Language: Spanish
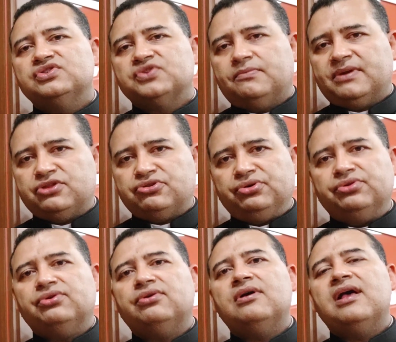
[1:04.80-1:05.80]
sobre
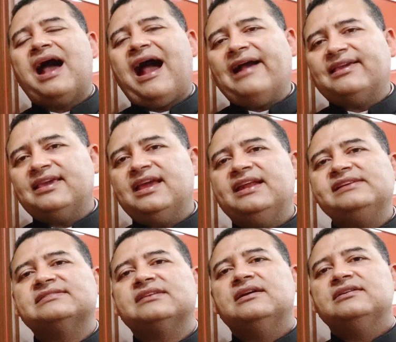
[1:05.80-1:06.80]
todo a
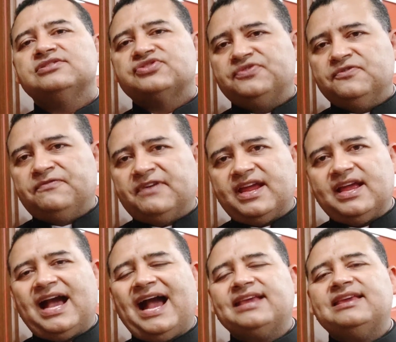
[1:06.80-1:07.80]
quienes
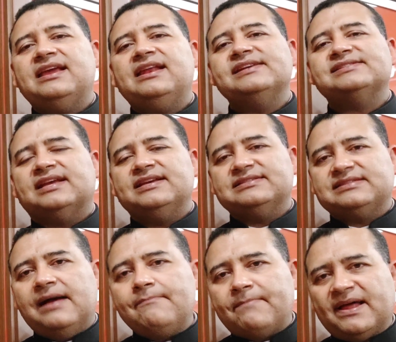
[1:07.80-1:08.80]
sufren, a quienes
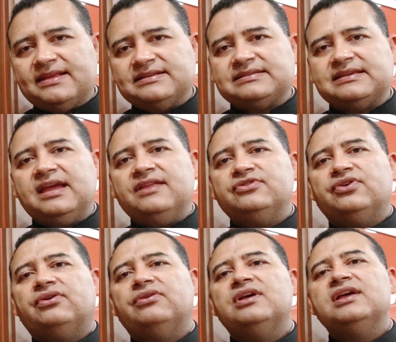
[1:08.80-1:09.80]
están
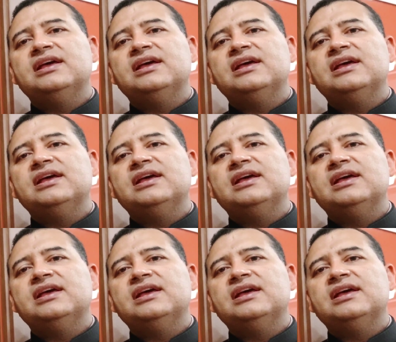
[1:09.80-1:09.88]
padeciendo,